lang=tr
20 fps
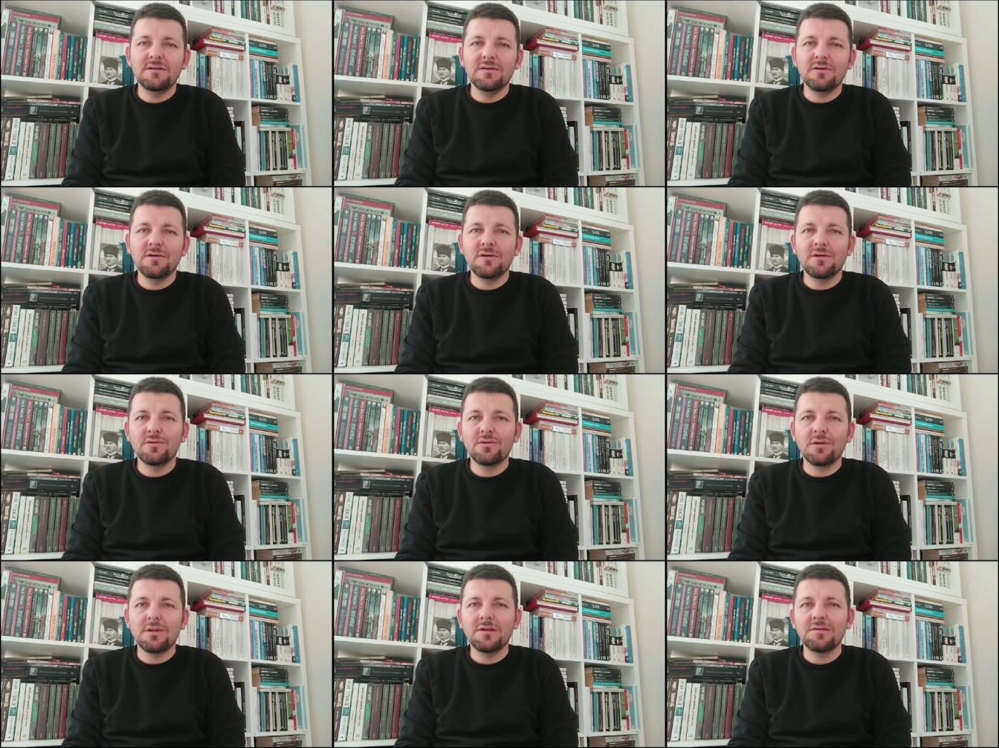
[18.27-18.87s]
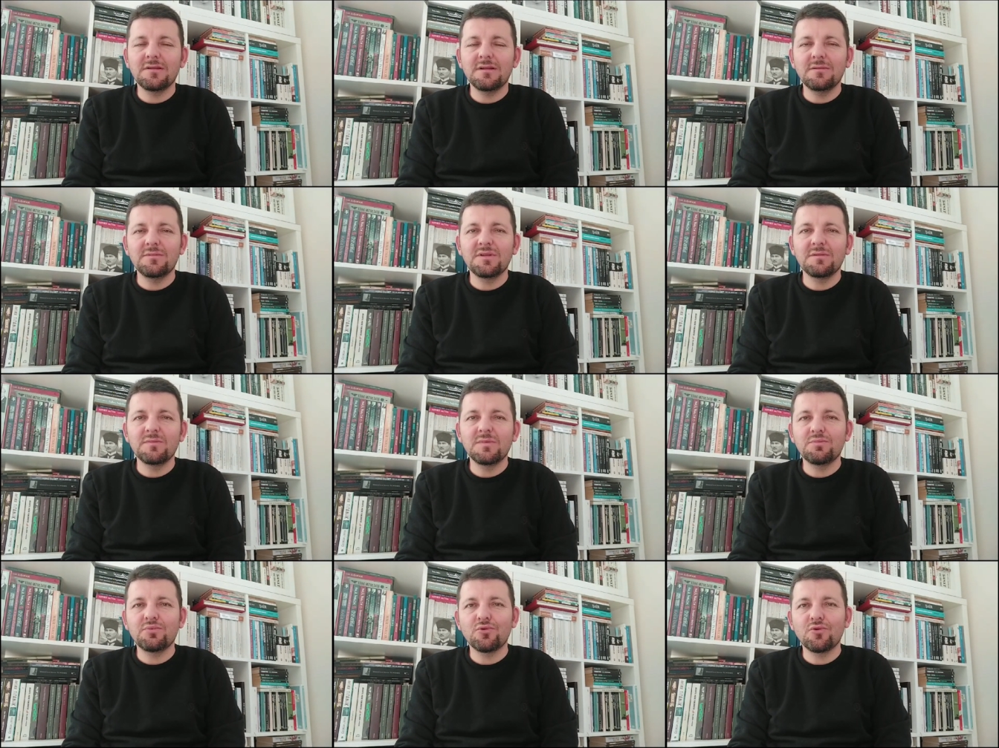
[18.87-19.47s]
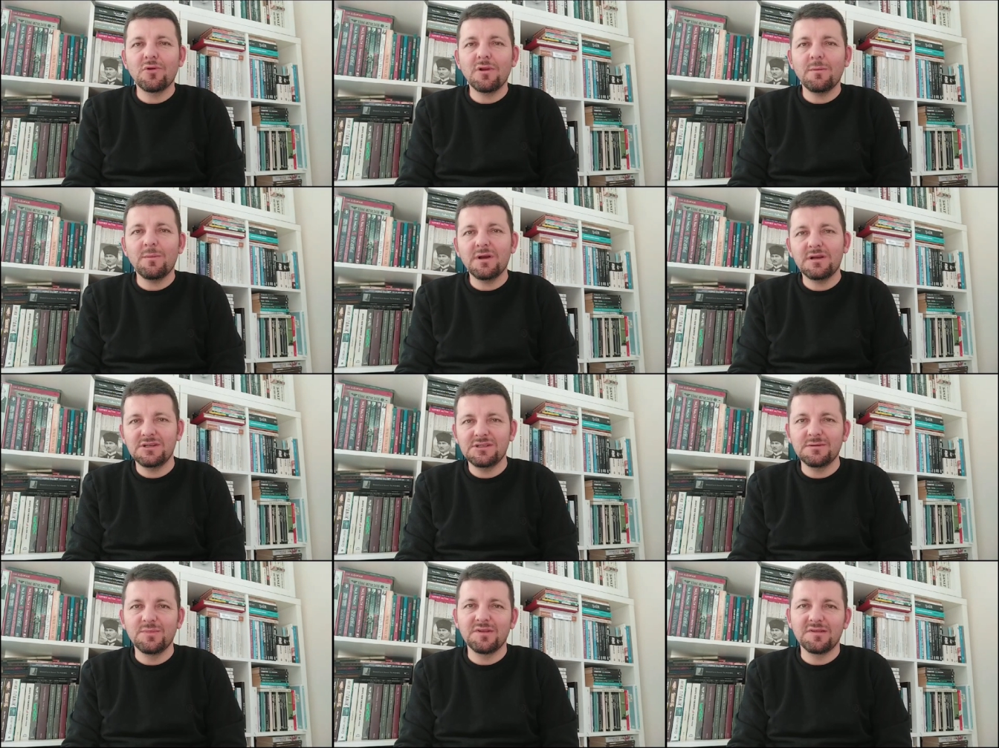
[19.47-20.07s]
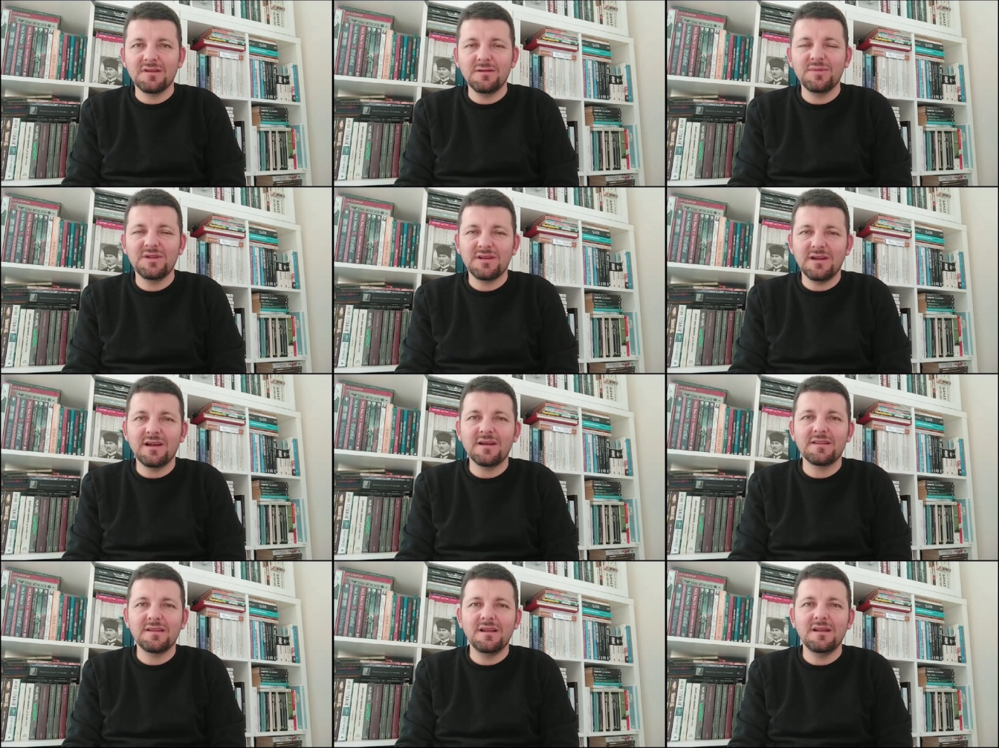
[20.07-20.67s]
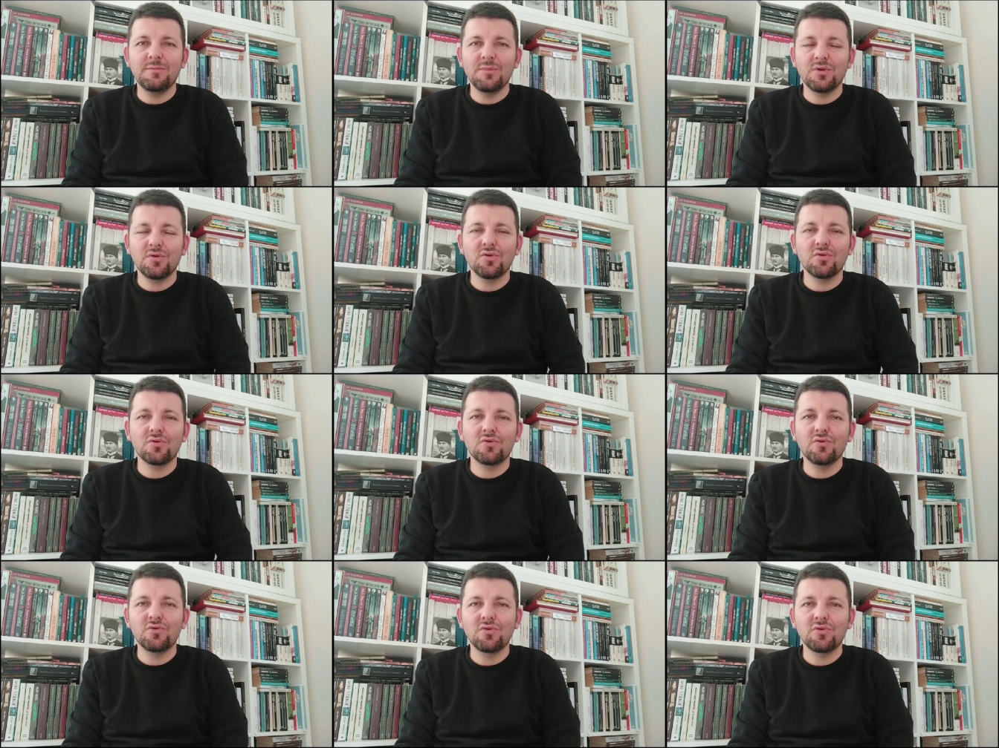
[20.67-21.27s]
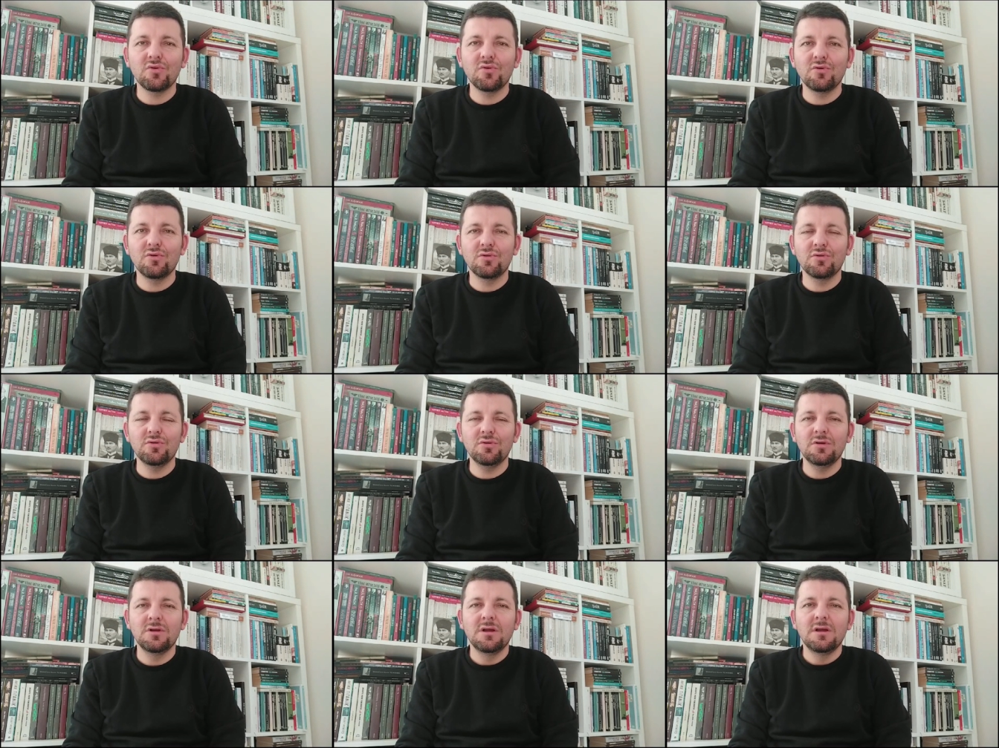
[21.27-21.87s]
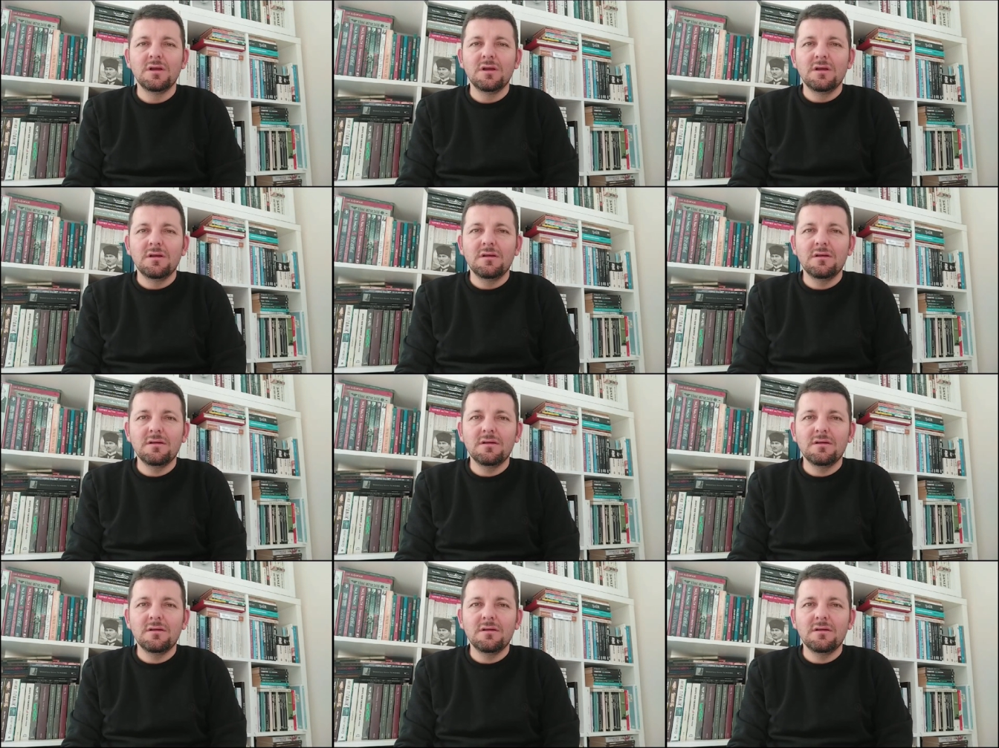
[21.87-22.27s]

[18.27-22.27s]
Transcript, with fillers: Ee, dolayısıyla bizim de program akışımızda bir erteleme söz konusu oldu.